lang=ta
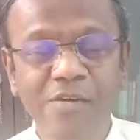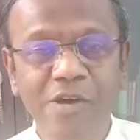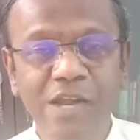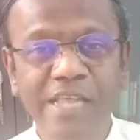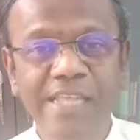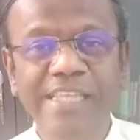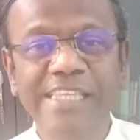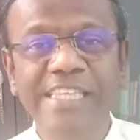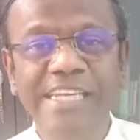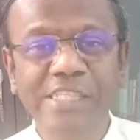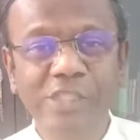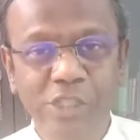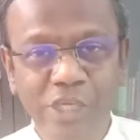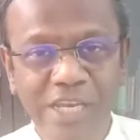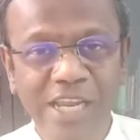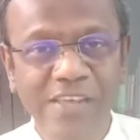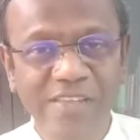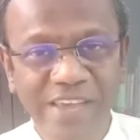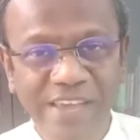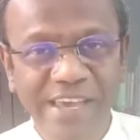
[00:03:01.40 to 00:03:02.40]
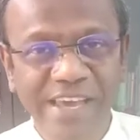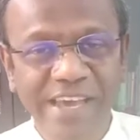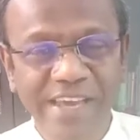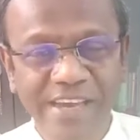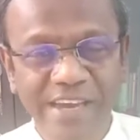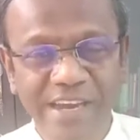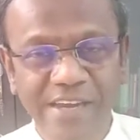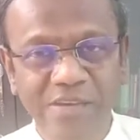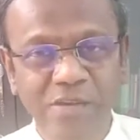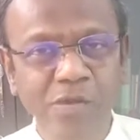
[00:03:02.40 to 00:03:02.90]
கூடாது தற்செயல இதை
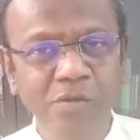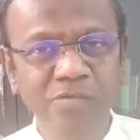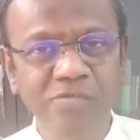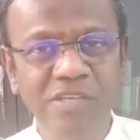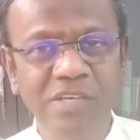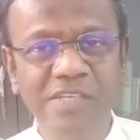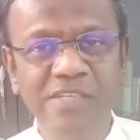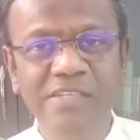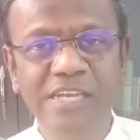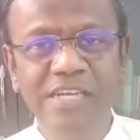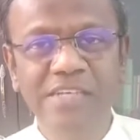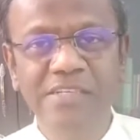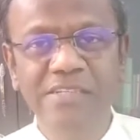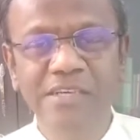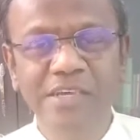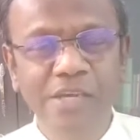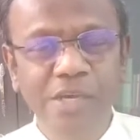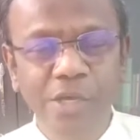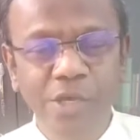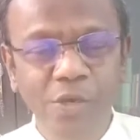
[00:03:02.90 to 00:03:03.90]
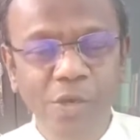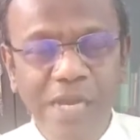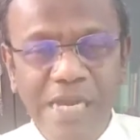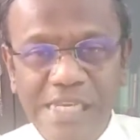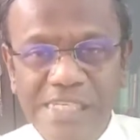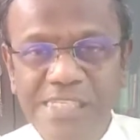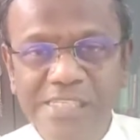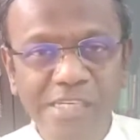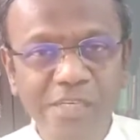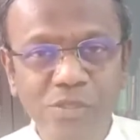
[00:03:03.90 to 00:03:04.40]
கேட்கிறேன் டோன்ட் திங்க் தட் யூ ஆர்
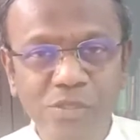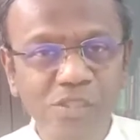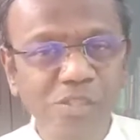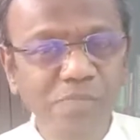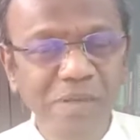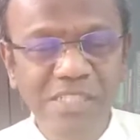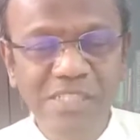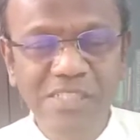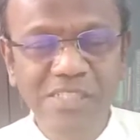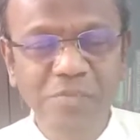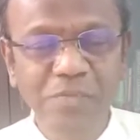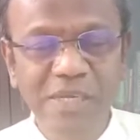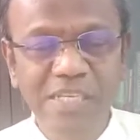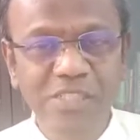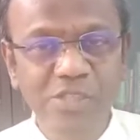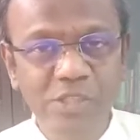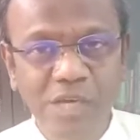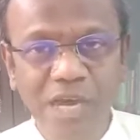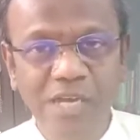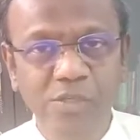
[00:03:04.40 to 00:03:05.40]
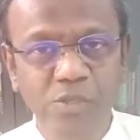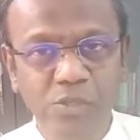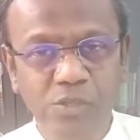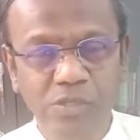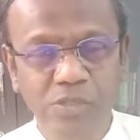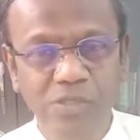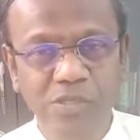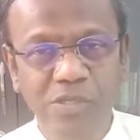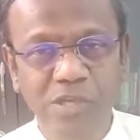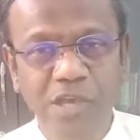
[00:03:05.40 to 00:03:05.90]
லிஸ்னிங் டு திஸ் மெசேஜ் பை சான்ஸ்
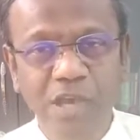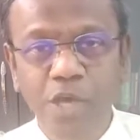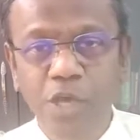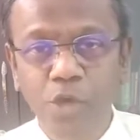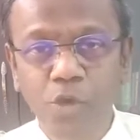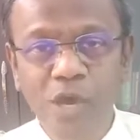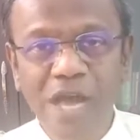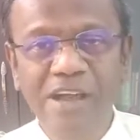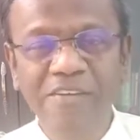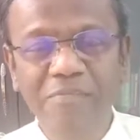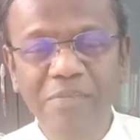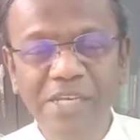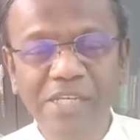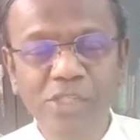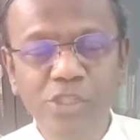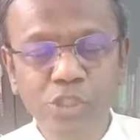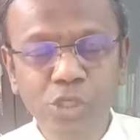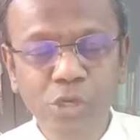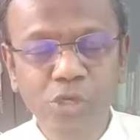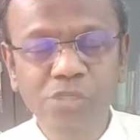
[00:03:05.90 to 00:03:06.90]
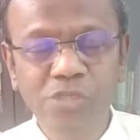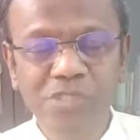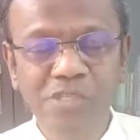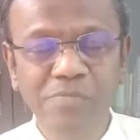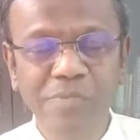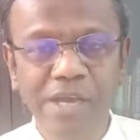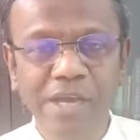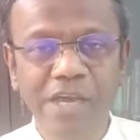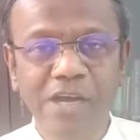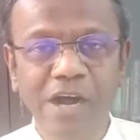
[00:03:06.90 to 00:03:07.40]
யூ ஹேவ் பீன் சோசன்
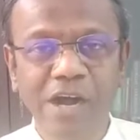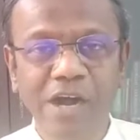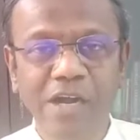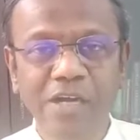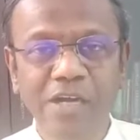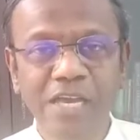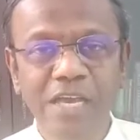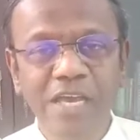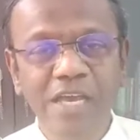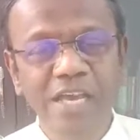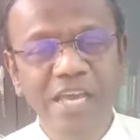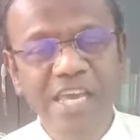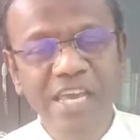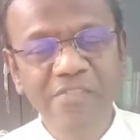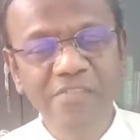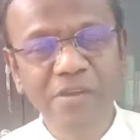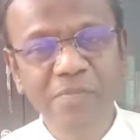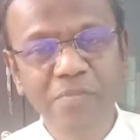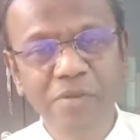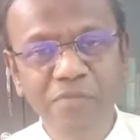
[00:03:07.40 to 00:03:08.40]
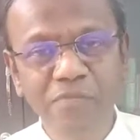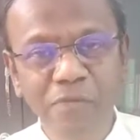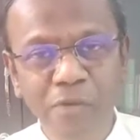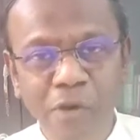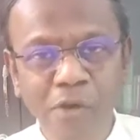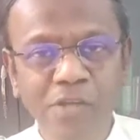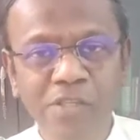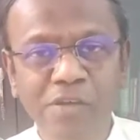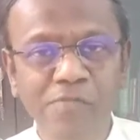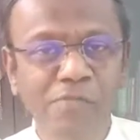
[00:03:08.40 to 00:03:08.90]
பை காட் ஈவன்
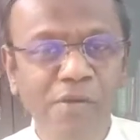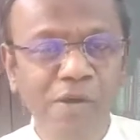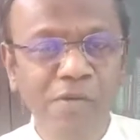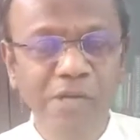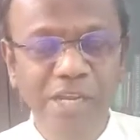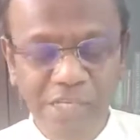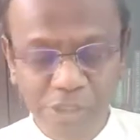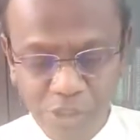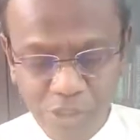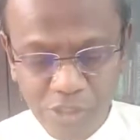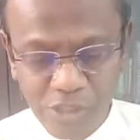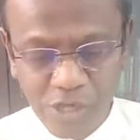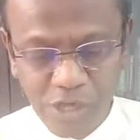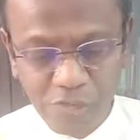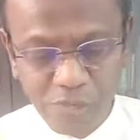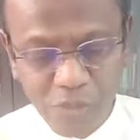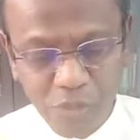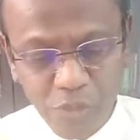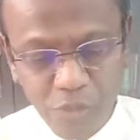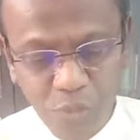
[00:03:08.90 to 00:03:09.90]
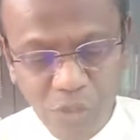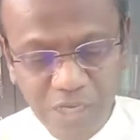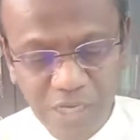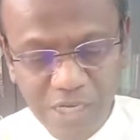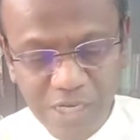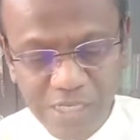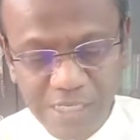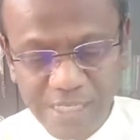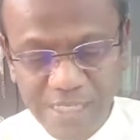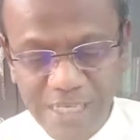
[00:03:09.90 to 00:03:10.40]
பிஃபோர் த ஃபவுண்டேஷன் ஆஃப் திஸ்
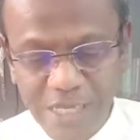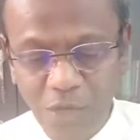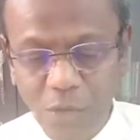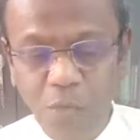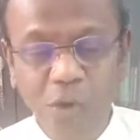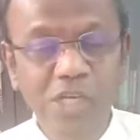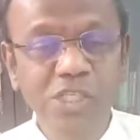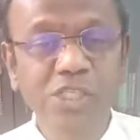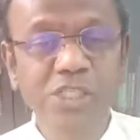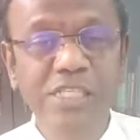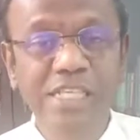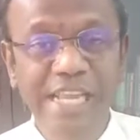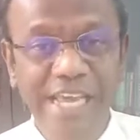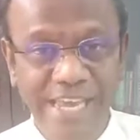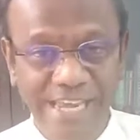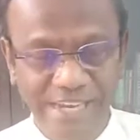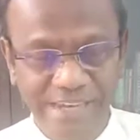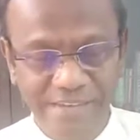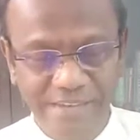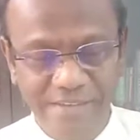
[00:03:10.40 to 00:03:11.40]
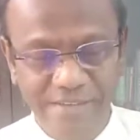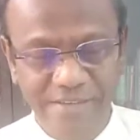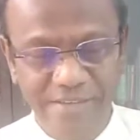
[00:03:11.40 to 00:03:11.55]
வேர்ல்ட் வாஸ் லேட்